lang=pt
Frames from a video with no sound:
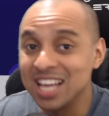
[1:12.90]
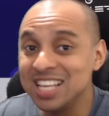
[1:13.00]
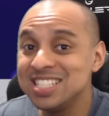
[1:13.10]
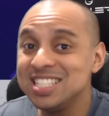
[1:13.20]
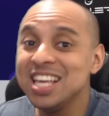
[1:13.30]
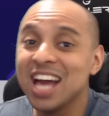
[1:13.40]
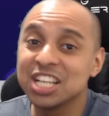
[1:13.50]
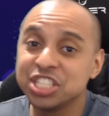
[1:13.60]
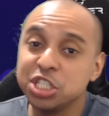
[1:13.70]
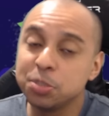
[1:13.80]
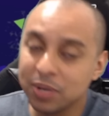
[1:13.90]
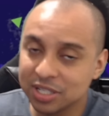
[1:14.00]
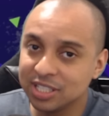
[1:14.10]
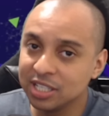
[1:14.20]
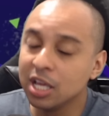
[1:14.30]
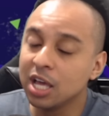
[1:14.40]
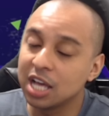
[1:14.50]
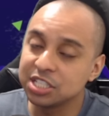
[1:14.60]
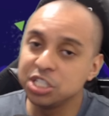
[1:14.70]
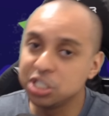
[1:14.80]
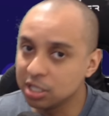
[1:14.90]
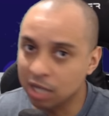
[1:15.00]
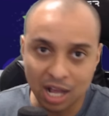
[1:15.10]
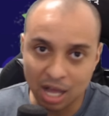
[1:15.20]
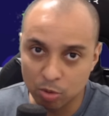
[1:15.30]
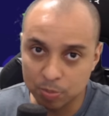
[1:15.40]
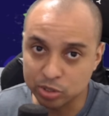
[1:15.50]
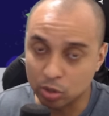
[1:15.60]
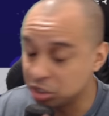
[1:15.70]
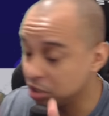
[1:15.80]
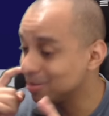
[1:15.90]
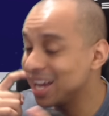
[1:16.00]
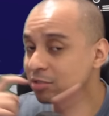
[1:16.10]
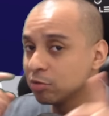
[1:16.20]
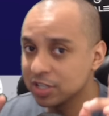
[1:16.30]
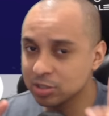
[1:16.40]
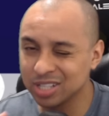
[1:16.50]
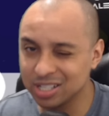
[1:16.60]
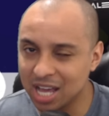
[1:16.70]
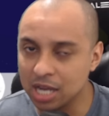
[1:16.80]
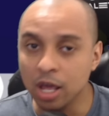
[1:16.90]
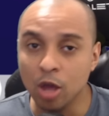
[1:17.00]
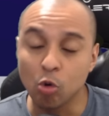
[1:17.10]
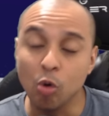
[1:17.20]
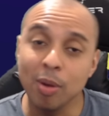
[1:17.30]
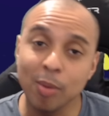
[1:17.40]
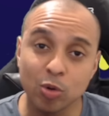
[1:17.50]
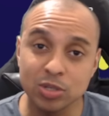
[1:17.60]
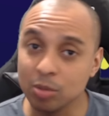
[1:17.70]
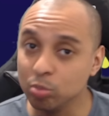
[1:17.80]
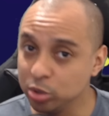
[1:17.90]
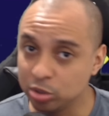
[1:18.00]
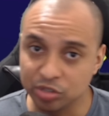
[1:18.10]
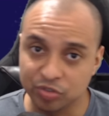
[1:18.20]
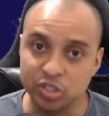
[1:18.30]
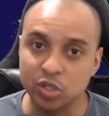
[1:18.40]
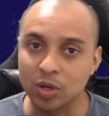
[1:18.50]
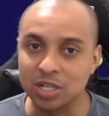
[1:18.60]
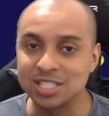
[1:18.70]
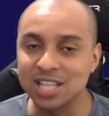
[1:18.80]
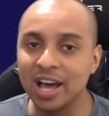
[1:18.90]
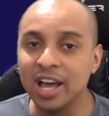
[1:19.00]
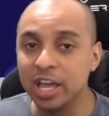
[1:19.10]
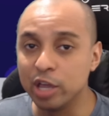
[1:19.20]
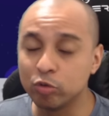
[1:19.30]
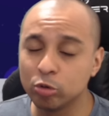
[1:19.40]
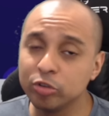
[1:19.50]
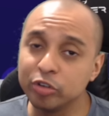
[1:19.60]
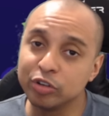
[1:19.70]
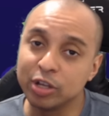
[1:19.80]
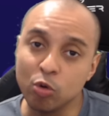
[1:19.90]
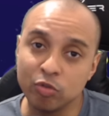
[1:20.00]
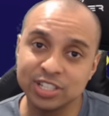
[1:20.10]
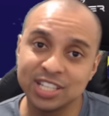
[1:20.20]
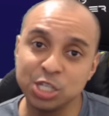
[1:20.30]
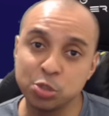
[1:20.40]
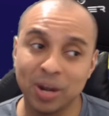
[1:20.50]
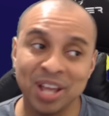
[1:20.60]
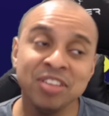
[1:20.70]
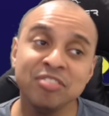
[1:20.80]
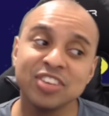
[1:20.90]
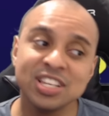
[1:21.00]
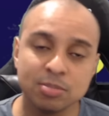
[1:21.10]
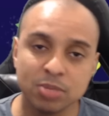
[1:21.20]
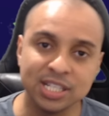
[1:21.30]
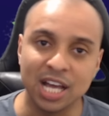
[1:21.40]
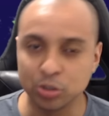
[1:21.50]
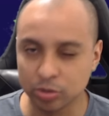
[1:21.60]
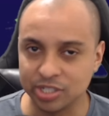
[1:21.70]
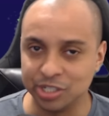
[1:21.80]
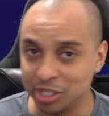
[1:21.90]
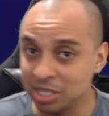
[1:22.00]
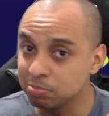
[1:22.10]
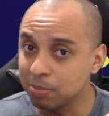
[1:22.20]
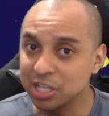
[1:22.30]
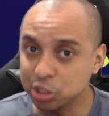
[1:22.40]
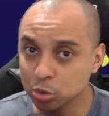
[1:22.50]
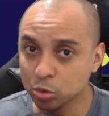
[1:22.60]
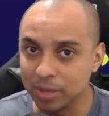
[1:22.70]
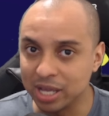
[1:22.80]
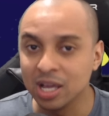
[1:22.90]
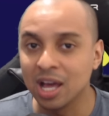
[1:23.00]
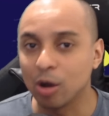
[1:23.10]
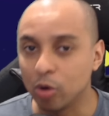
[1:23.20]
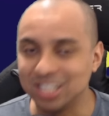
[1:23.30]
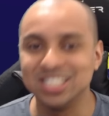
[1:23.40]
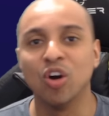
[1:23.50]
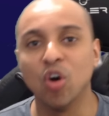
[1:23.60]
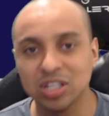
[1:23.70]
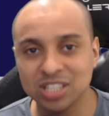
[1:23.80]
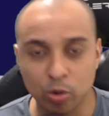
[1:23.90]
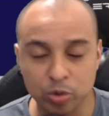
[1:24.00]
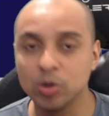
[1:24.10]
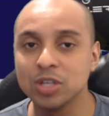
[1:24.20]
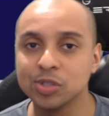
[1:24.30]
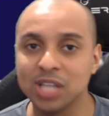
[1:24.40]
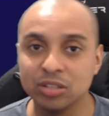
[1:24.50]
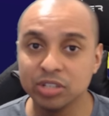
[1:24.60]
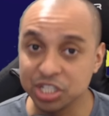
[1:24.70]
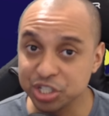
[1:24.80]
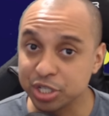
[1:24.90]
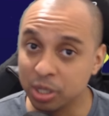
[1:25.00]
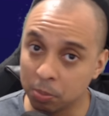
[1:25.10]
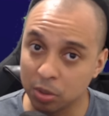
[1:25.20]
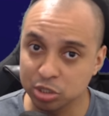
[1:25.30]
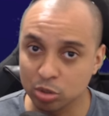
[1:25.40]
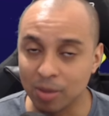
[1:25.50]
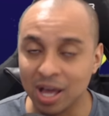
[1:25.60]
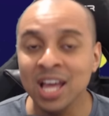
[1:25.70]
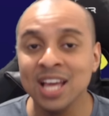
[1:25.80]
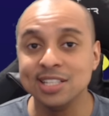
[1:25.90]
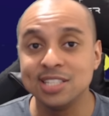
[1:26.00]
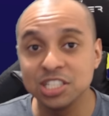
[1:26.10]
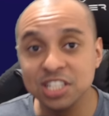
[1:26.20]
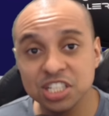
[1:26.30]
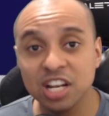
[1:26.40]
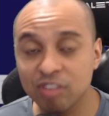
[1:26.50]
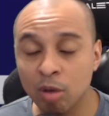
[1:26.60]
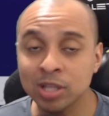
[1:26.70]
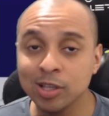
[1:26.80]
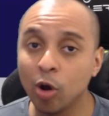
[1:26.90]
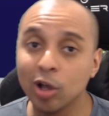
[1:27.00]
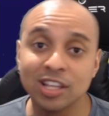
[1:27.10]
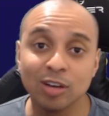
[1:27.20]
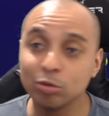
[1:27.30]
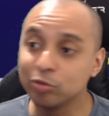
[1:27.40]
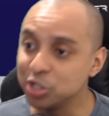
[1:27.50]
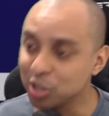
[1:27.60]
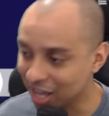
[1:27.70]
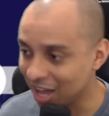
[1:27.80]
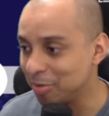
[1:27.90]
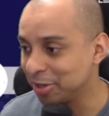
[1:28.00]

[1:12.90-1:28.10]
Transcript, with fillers: E se a gente perder, a gente acaba o episódio. Mas vamos fazer um detalhe: como é uma coisa muito difícil de alcançar, eu vou converter isso para invencibilidade. Ou seja, empate tudo bem. Agora, derrota é o único resultado que a gente não pode tomar. E se a gente levar uma derrota, o vídeo acaba.